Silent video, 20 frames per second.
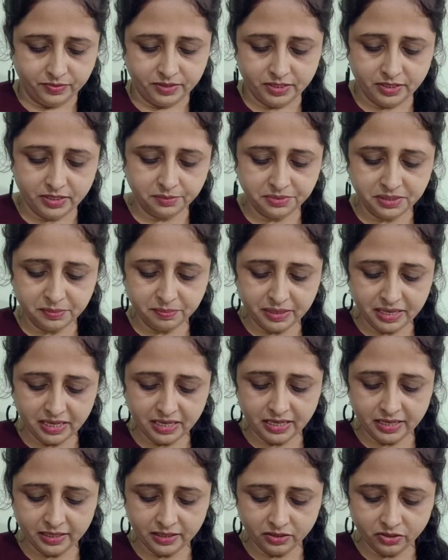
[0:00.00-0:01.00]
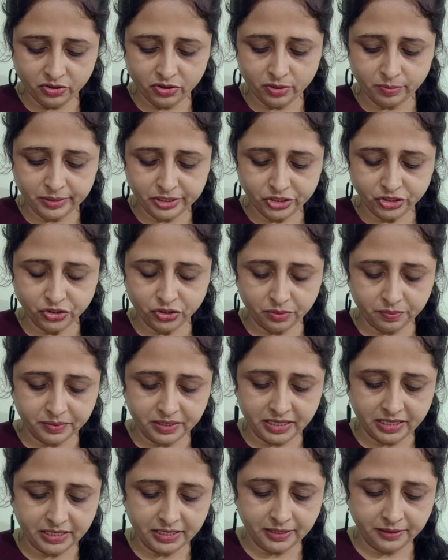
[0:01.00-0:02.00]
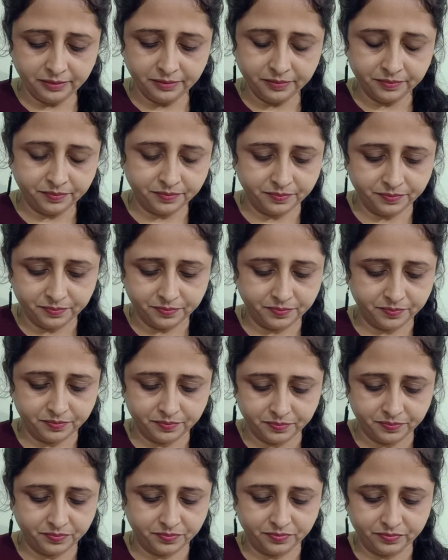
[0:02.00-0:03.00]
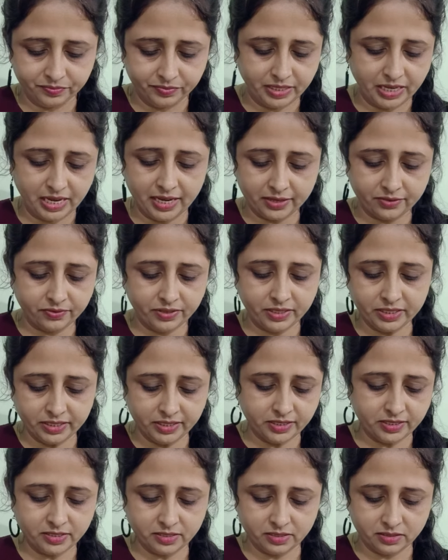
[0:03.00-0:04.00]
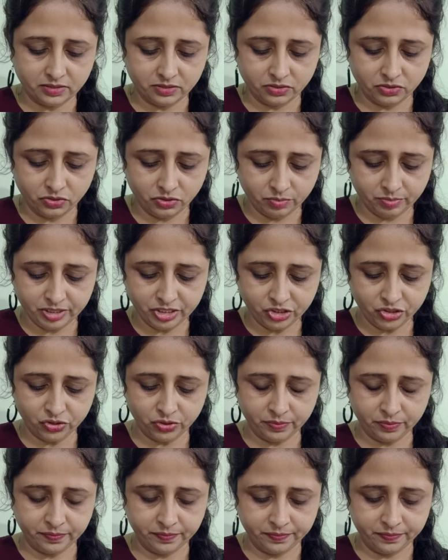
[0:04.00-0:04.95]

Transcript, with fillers: सबसे पहले गवर्नमेंट जॉब के लिए Aquarius, government job.